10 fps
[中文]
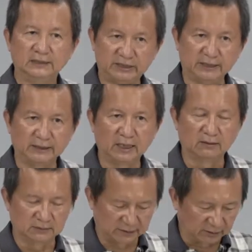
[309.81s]
请
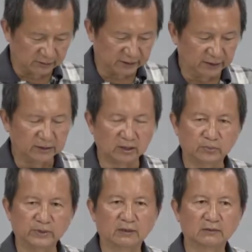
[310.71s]
要小心哈，
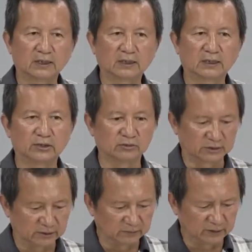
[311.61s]
不要让它丢
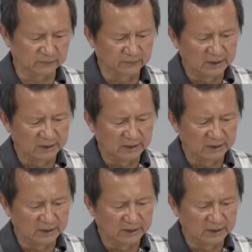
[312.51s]
失，因为，